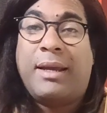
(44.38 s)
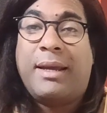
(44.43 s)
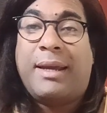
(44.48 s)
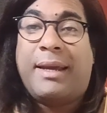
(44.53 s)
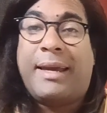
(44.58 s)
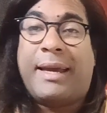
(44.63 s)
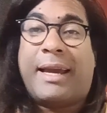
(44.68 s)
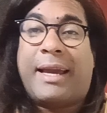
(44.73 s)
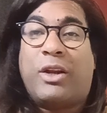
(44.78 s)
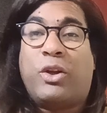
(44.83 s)

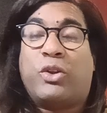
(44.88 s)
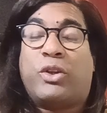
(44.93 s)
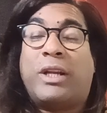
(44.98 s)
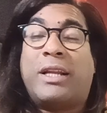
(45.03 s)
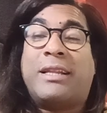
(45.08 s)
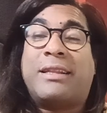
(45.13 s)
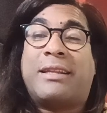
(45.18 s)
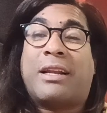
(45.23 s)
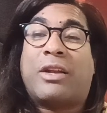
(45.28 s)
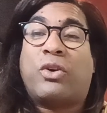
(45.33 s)
en el Hotel
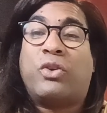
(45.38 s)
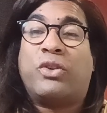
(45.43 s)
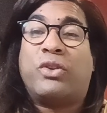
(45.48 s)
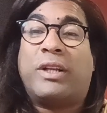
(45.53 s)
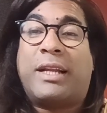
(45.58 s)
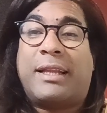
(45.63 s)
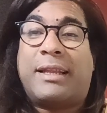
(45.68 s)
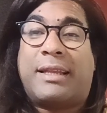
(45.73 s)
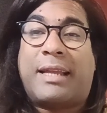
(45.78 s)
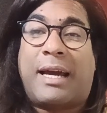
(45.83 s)

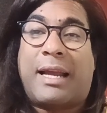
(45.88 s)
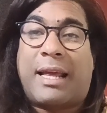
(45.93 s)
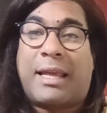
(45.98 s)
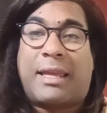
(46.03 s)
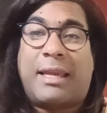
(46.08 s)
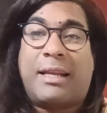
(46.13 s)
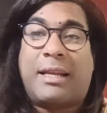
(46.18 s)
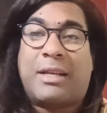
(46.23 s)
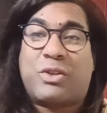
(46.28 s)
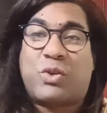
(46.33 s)
Intercontinental
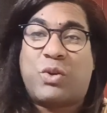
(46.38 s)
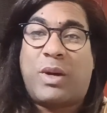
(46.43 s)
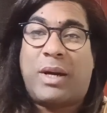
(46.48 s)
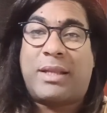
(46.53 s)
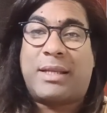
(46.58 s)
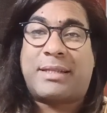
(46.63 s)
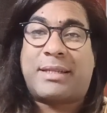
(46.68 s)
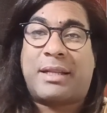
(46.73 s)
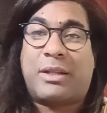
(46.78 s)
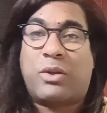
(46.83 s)
aquí en la ciudad
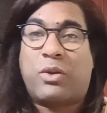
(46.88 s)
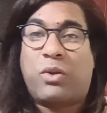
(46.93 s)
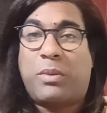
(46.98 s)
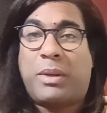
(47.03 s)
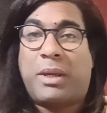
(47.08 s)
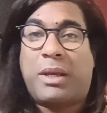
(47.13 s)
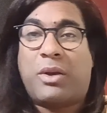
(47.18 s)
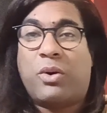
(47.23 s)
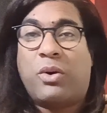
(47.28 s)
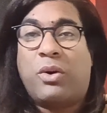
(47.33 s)
de Santo
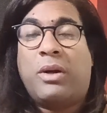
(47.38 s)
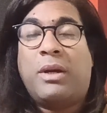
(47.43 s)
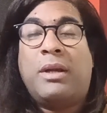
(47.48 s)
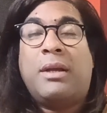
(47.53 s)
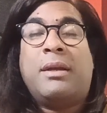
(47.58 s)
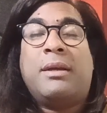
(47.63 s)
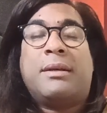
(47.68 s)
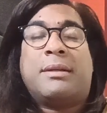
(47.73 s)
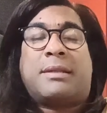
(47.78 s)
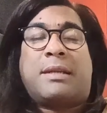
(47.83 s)
Domingo.
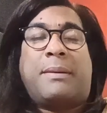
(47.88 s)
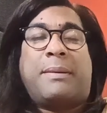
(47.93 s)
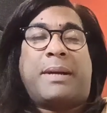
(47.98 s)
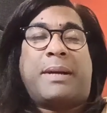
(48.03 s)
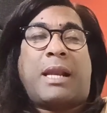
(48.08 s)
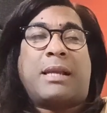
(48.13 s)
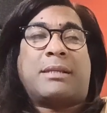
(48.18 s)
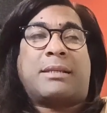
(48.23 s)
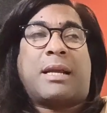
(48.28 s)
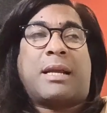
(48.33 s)
Se va a
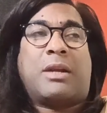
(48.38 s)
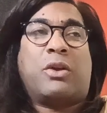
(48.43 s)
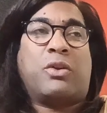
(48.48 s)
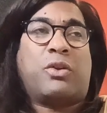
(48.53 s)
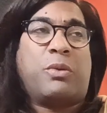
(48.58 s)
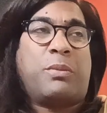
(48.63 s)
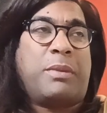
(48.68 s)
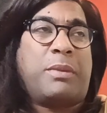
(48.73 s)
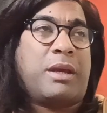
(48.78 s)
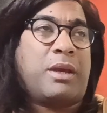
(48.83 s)
realizar los
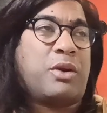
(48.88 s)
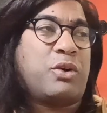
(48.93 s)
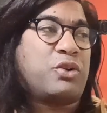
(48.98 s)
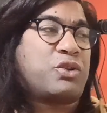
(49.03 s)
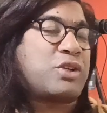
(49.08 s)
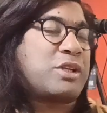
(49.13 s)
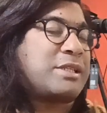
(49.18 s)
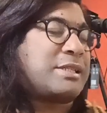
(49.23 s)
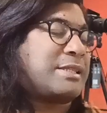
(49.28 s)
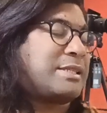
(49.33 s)

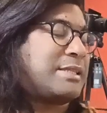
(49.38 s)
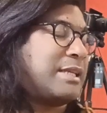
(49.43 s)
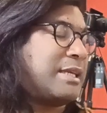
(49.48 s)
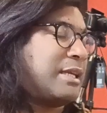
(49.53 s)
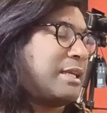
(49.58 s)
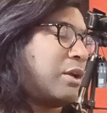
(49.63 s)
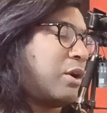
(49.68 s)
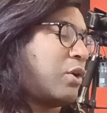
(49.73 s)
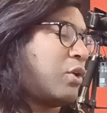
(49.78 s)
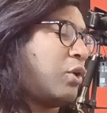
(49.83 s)
domingos
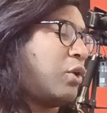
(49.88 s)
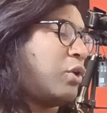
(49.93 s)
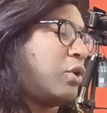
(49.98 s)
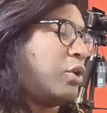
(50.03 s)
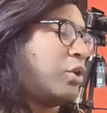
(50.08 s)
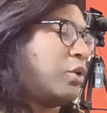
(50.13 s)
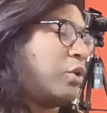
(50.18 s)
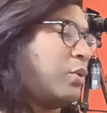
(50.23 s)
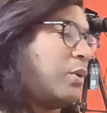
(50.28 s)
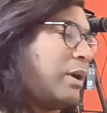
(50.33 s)
5,
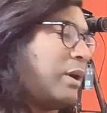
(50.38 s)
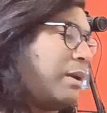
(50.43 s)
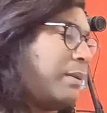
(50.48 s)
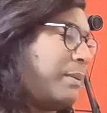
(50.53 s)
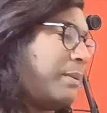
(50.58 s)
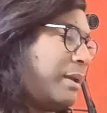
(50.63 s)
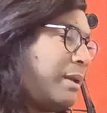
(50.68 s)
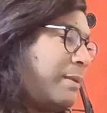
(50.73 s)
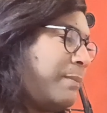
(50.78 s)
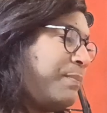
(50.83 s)

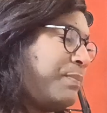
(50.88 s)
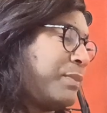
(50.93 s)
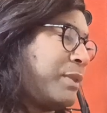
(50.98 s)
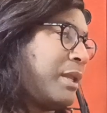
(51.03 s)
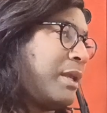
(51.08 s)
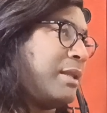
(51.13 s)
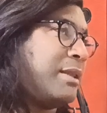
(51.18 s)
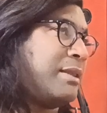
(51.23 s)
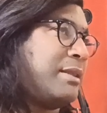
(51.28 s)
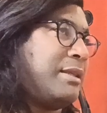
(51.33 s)
9,
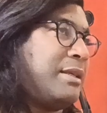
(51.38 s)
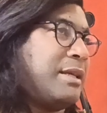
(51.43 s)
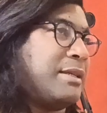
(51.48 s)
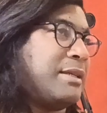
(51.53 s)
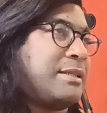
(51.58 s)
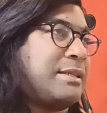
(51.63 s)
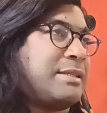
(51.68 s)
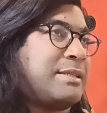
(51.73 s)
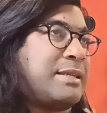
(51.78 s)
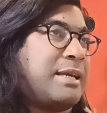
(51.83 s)

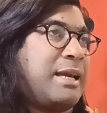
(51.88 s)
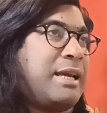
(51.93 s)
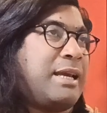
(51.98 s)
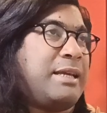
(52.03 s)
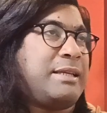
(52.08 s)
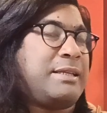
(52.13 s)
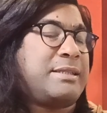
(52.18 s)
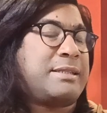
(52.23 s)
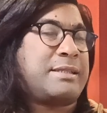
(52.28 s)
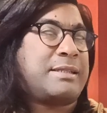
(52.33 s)

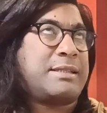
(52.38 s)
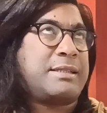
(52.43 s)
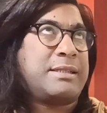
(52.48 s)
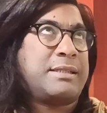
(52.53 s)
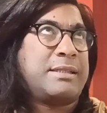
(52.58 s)
16,